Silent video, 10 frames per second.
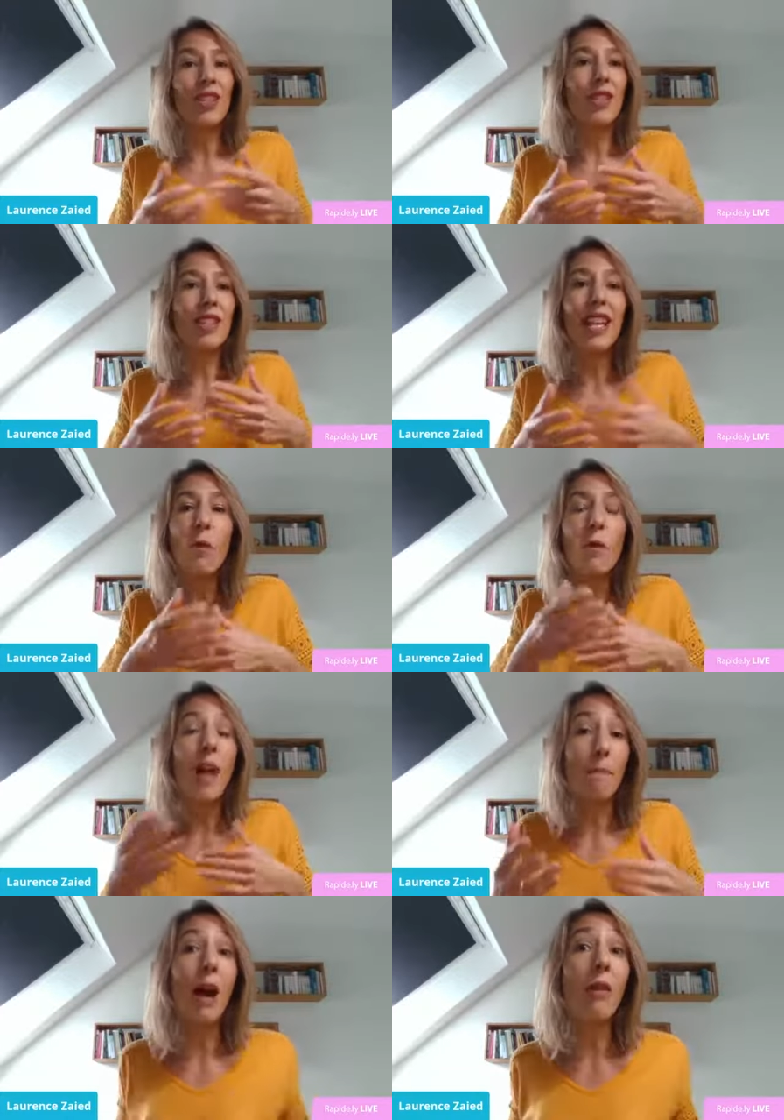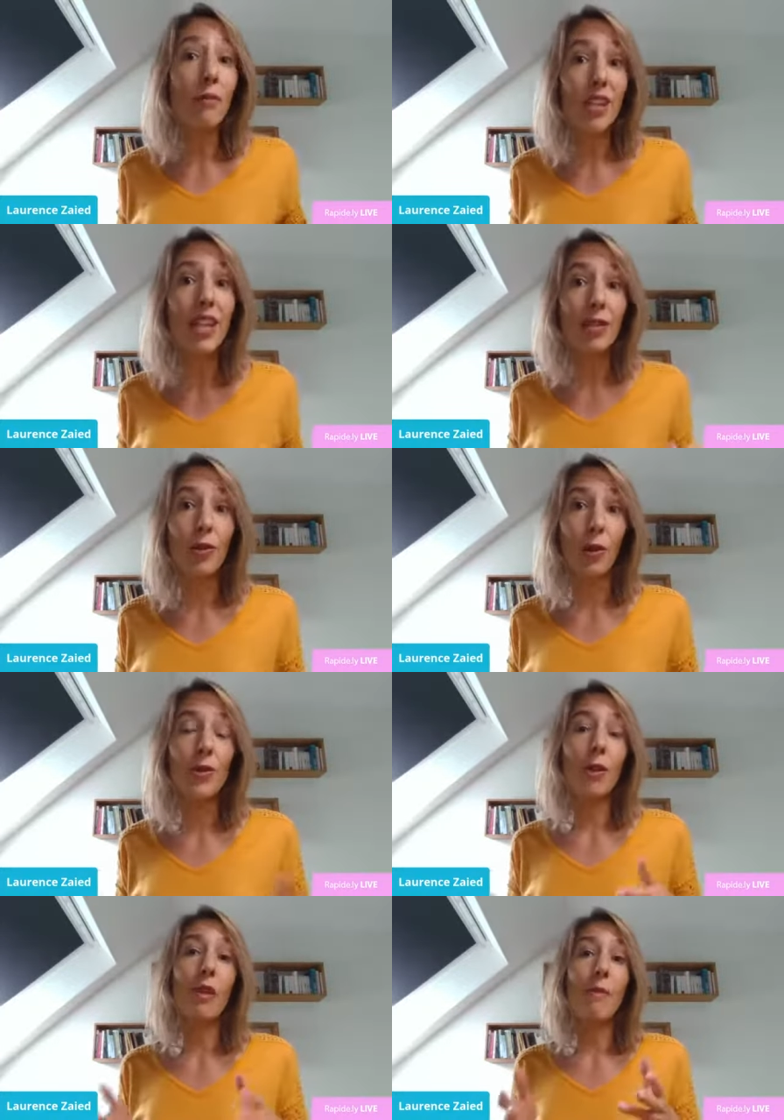Je sais, on n'a pas envie de
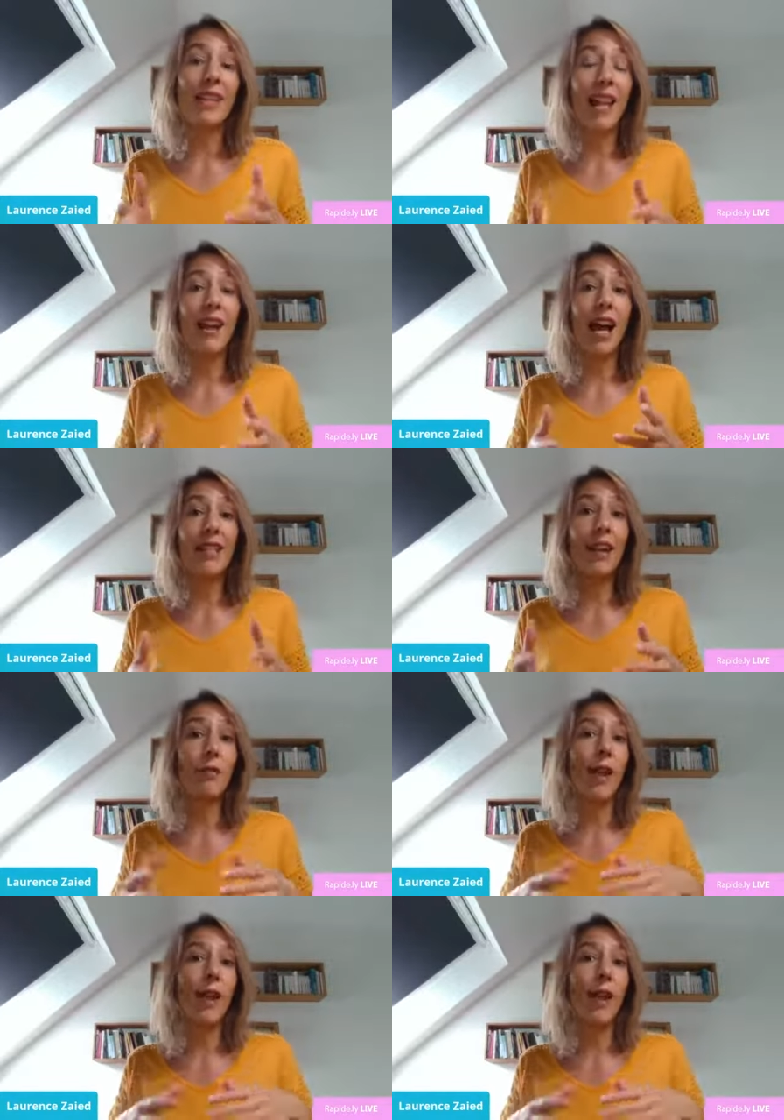ressembler pas ça, à ça.